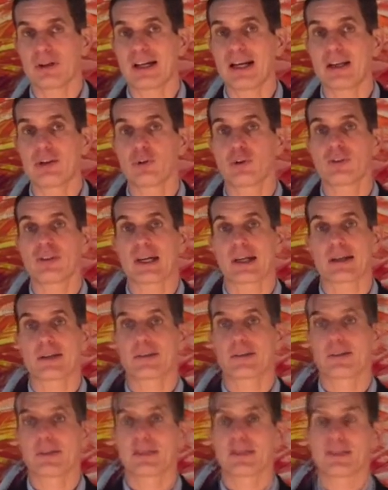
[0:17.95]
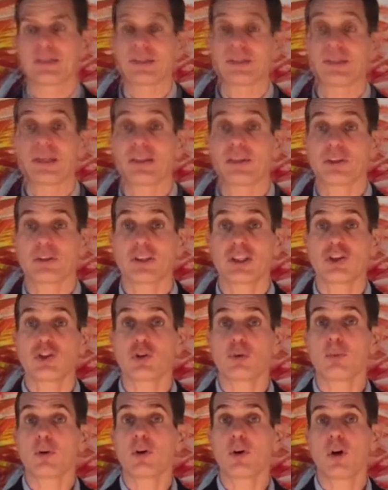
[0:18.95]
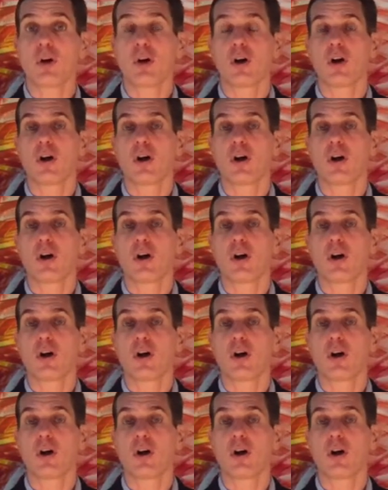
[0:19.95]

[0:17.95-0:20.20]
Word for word: à nos actes Cet enseignement,